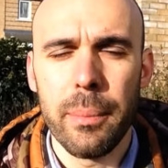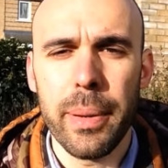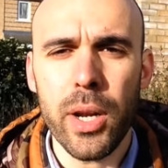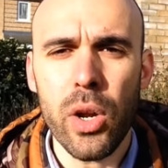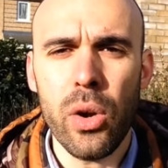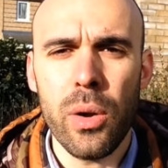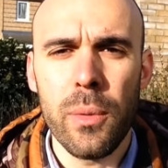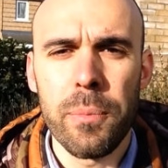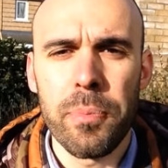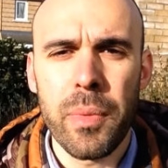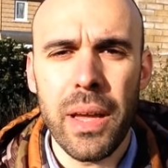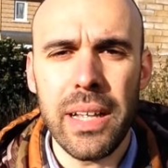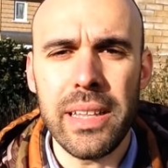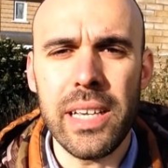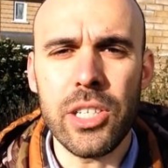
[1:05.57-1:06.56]
Però
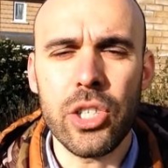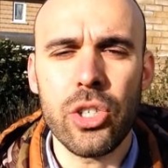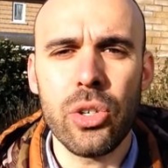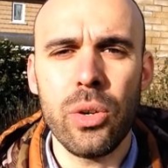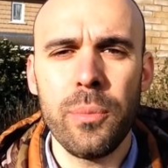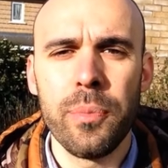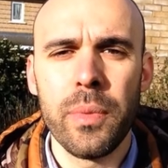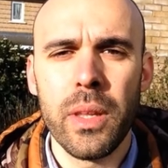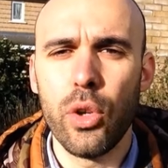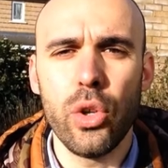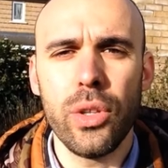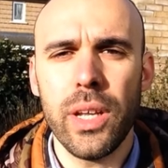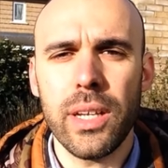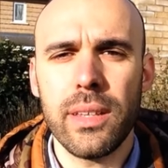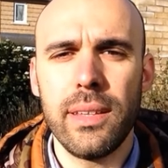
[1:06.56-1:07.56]
adesso
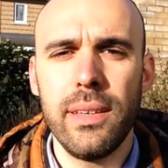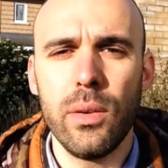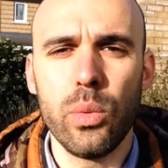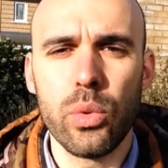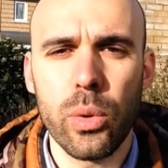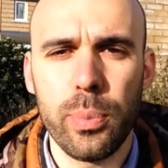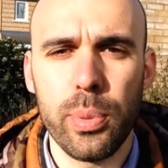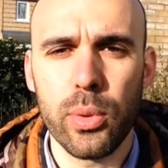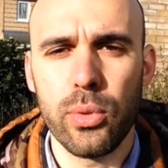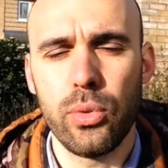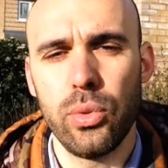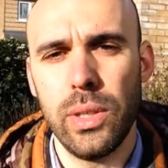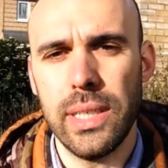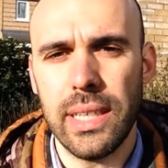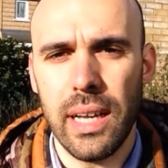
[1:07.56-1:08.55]
voglio darti
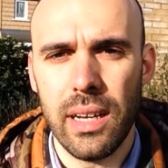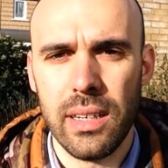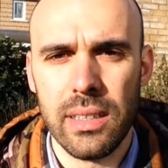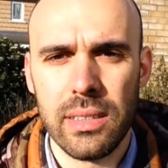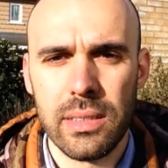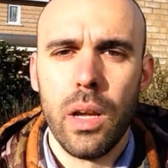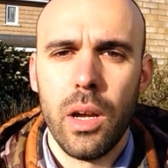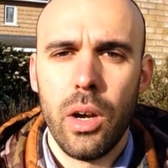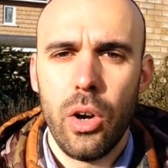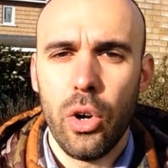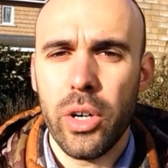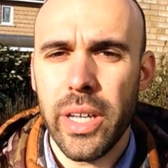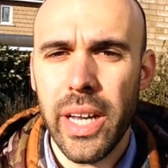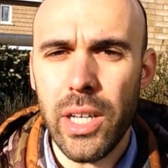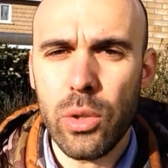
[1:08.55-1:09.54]
un'opportunità
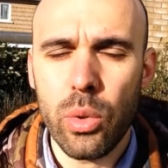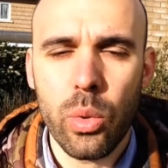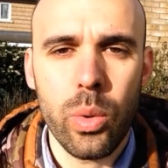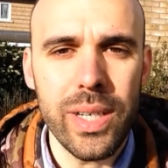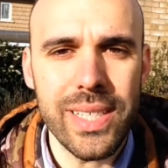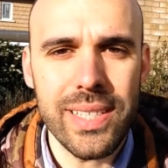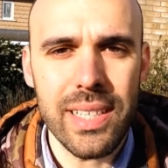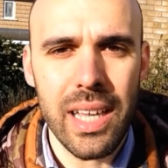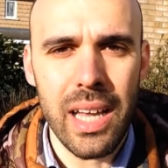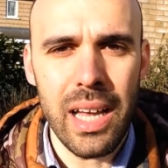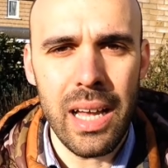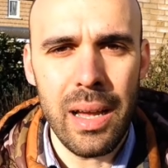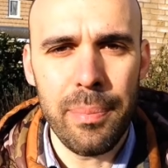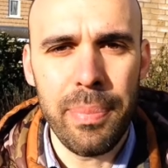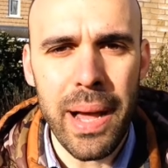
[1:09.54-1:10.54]
ho creato
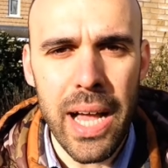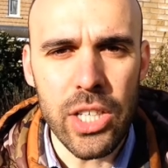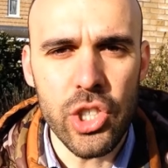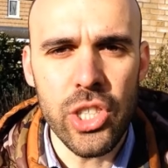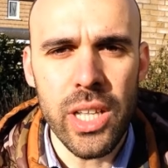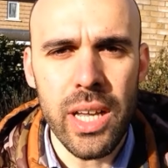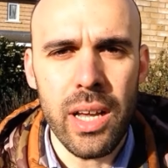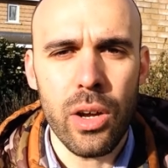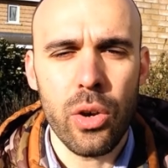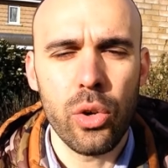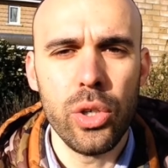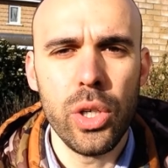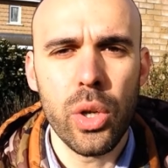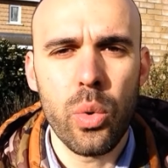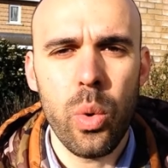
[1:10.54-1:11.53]
questa pagina
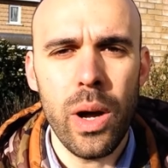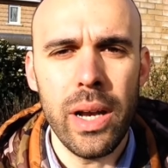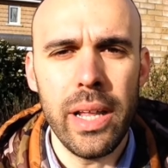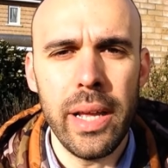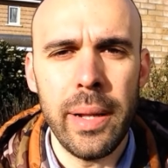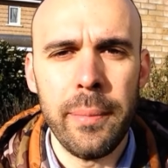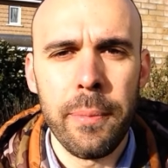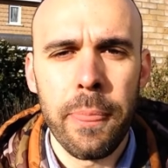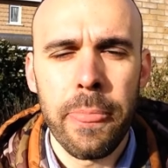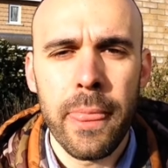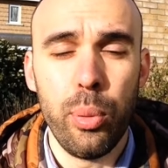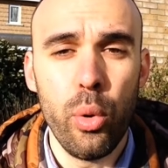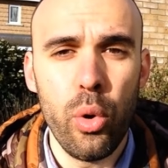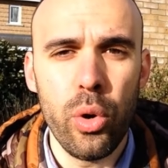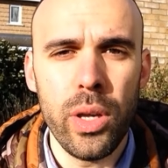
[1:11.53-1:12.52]
con il quale
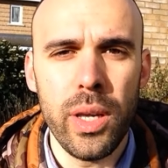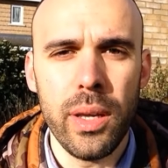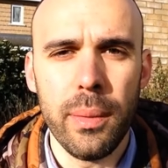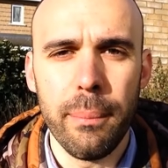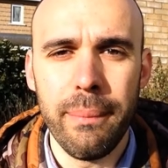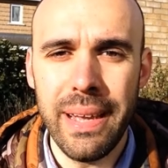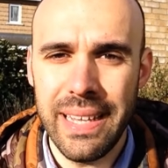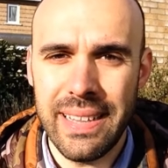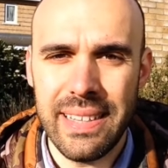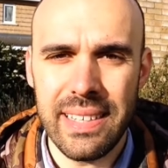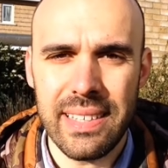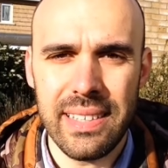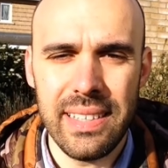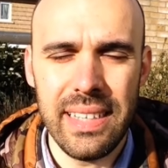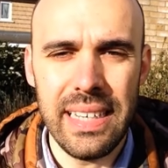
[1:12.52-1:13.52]
puoi
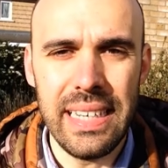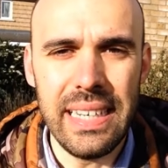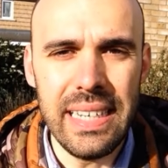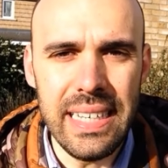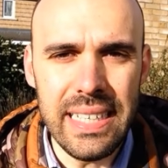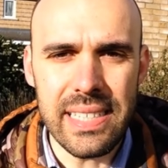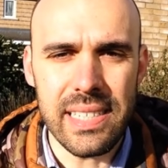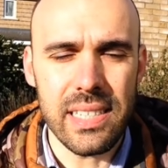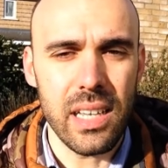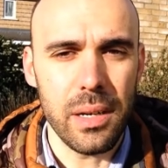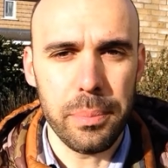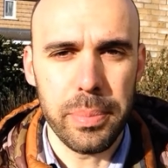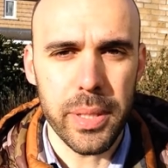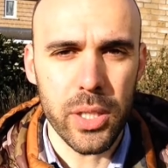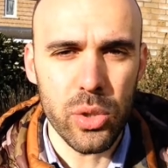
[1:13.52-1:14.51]
metterti in
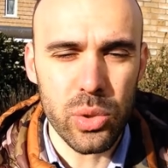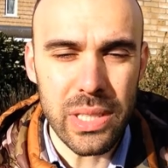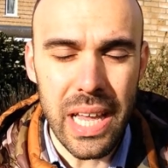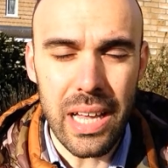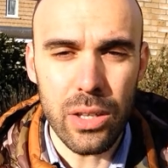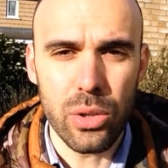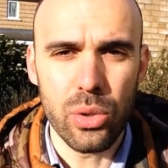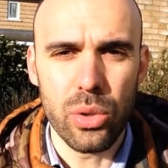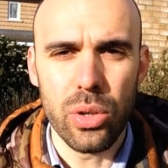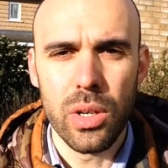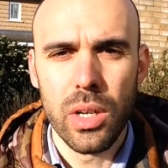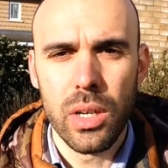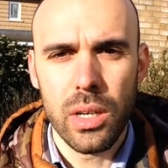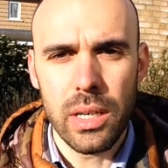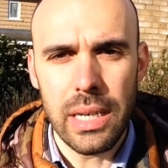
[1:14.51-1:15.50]
lista prenotando
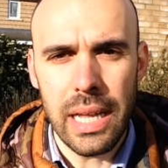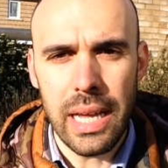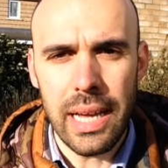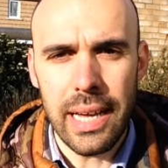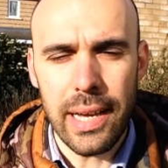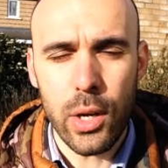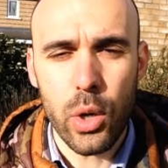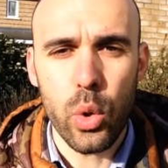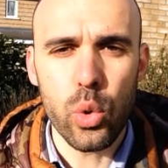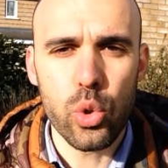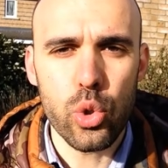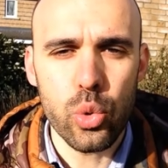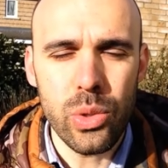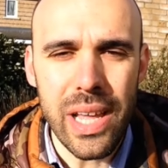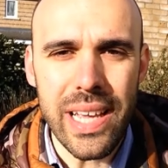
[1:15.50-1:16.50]
la
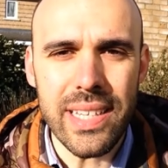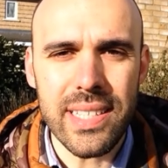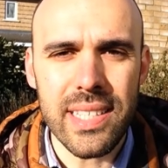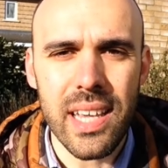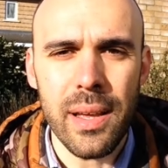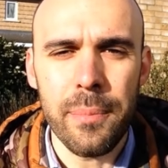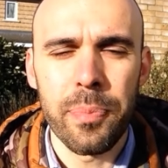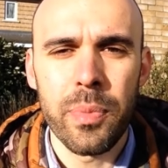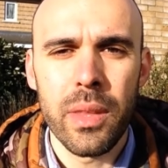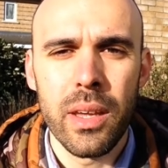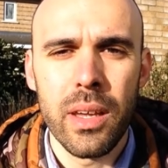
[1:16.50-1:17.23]
consulenza